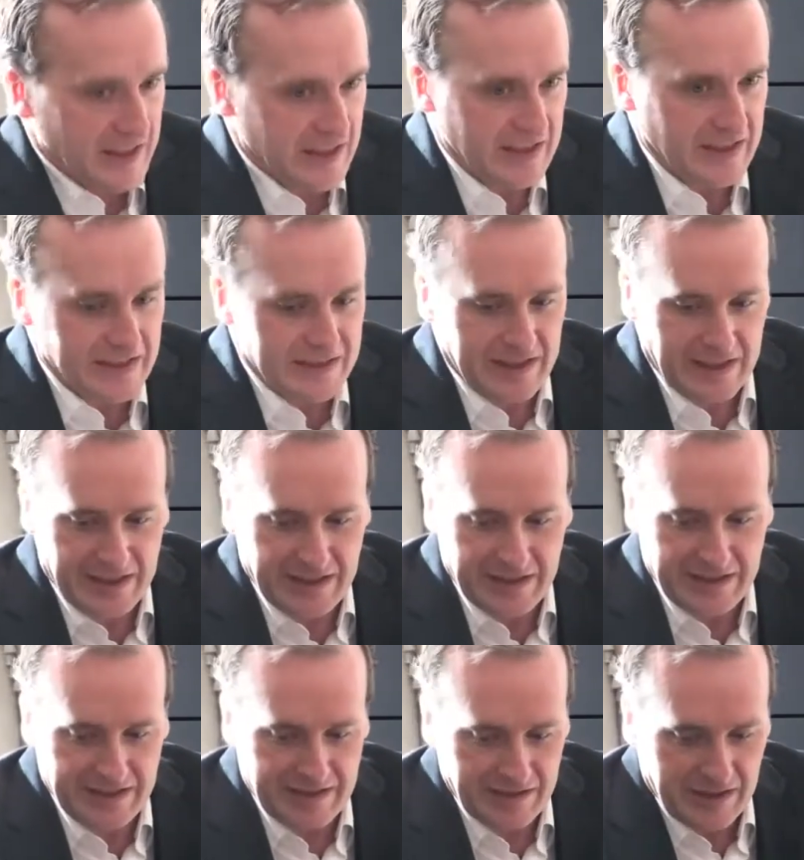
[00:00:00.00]

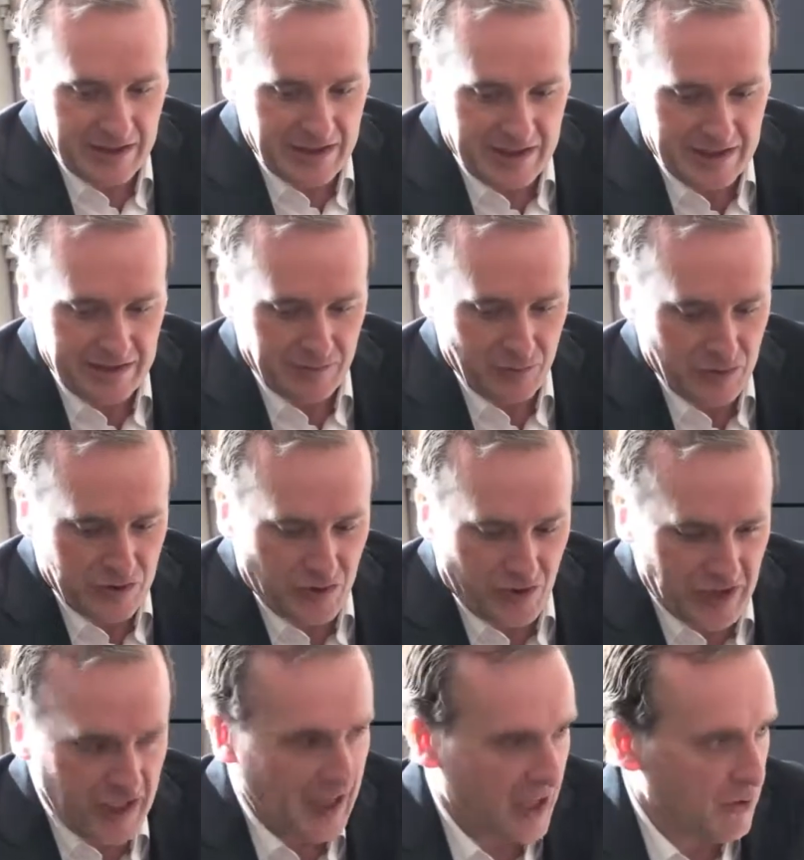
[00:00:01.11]
Este, eh,
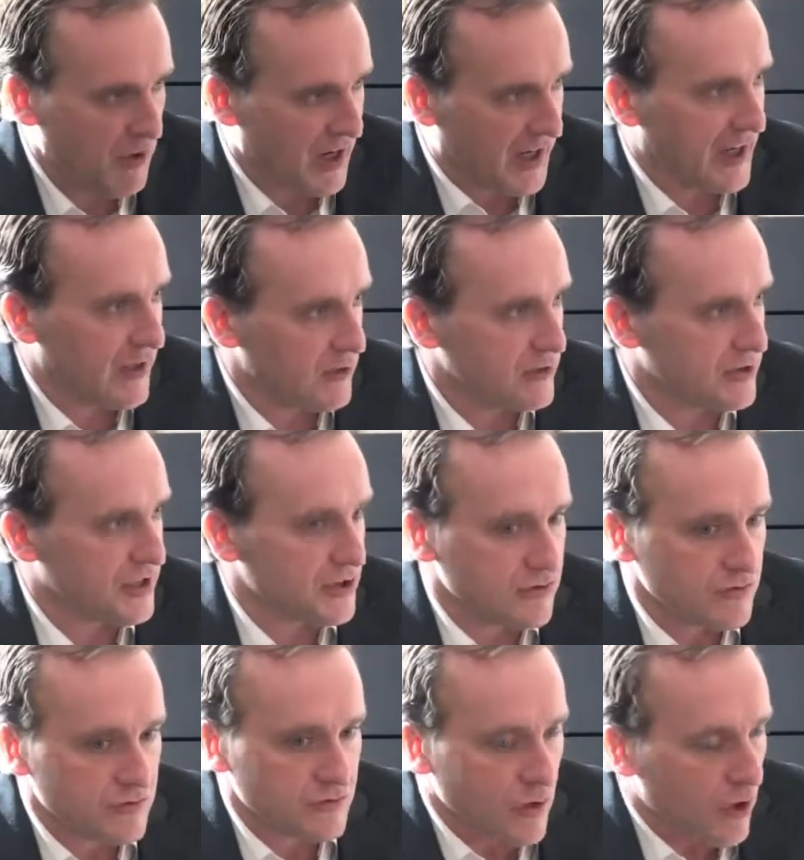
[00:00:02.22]
nuestro rey, Juan Carlos, que
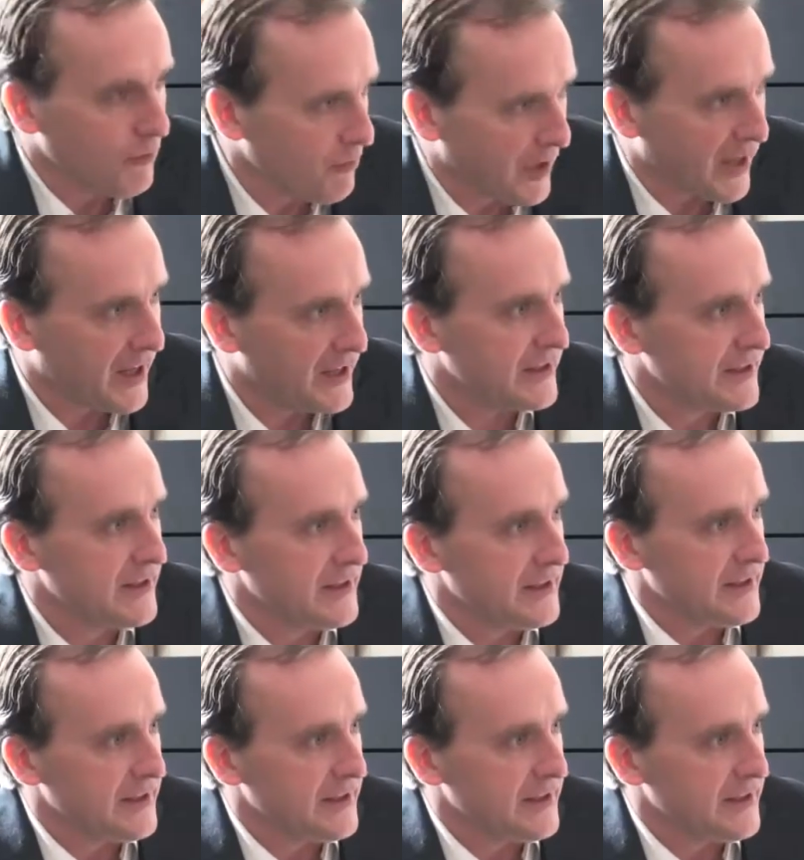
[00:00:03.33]
es un hombre,